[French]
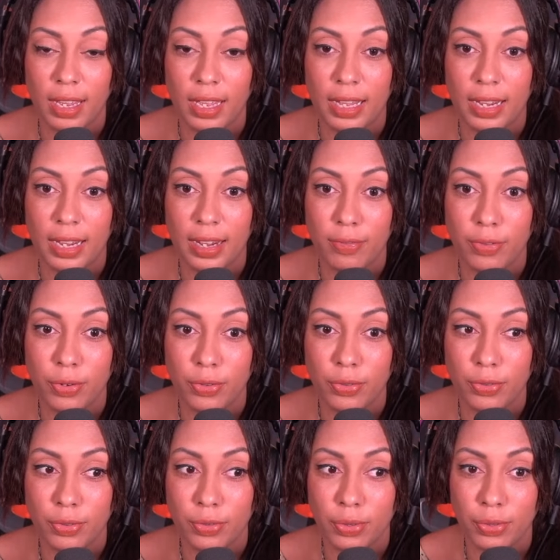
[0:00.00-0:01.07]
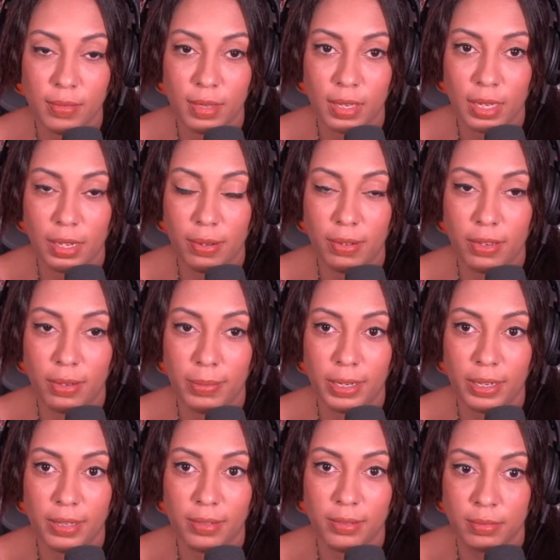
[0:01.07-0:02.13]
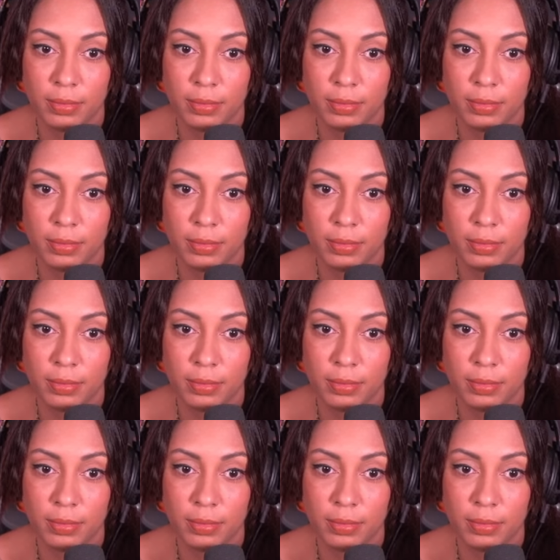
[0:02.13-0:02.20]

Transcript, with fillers: La violence du truc Ah ouais, non mais là...